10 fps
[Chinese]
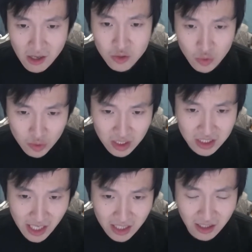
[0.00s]
主体
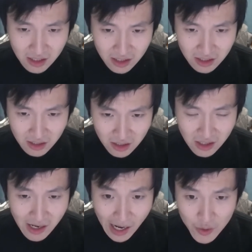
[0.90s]
间的一个
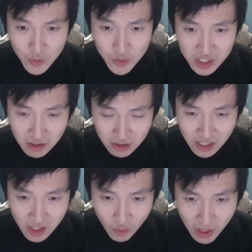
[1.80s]
爱欲系统的一
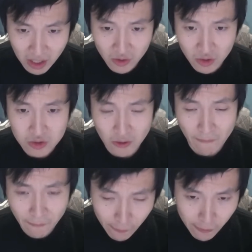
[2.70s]
个网络所
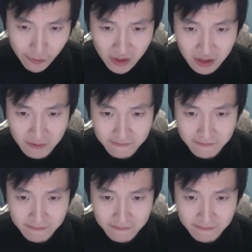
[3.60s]
赋予的。